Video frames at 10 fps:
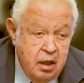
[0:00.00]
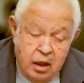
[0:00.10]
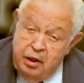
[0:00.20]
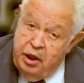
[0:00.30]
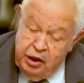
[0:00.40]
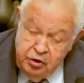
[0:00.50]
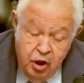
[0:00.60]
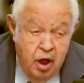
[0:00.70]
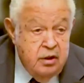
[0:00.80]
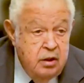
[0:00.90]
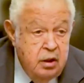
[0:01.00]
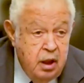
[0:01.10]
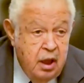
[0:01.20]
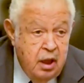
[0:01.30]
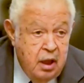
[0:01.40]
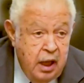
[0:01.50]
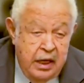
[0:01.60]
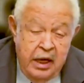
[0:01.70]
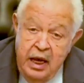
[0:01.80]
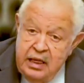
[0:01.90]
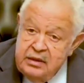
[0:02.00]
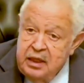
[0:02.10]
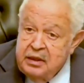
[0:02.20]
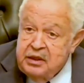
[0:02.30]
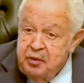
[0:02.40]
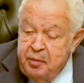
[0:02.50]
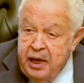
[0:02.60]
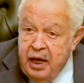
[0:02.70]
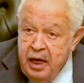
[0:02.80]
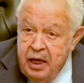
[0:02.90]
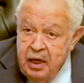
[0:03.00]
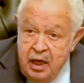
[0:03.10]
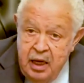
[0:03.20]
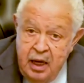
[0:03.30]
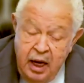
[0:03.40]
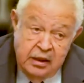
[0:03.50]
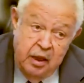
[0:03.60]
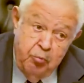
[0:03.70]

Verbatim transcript: للاعتراض على هذا الاجتماع على